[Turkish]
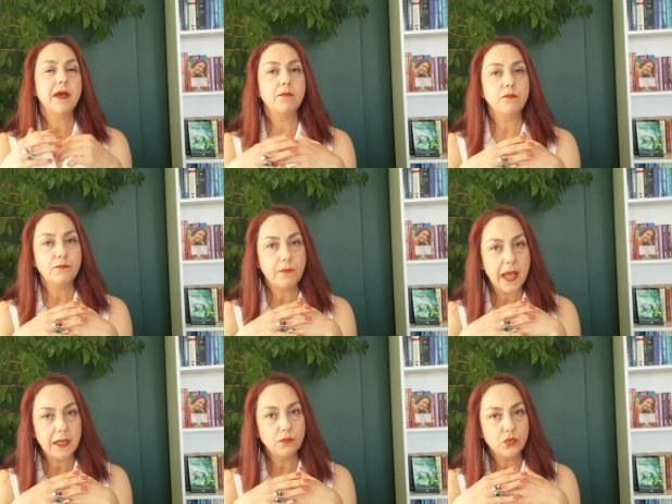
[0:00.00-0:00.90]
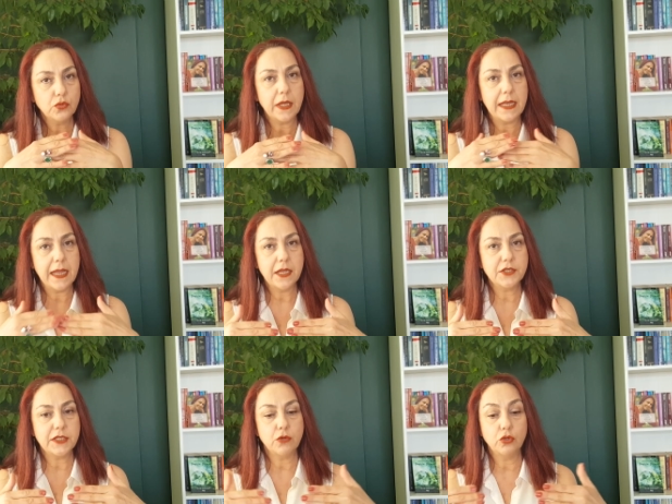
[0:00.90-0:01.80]
Ben, ben bu
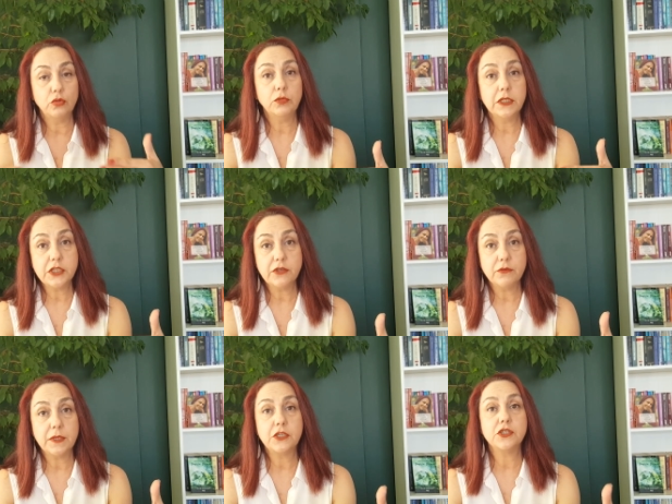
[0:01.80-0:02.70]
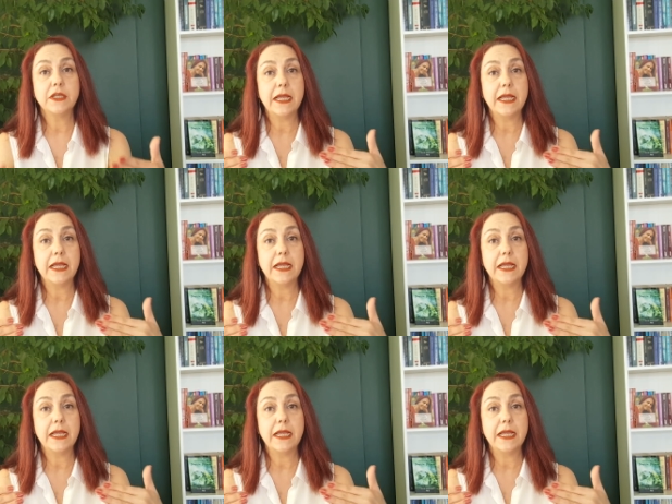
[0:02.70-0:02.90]
enerjiyi olumluya çevirmek için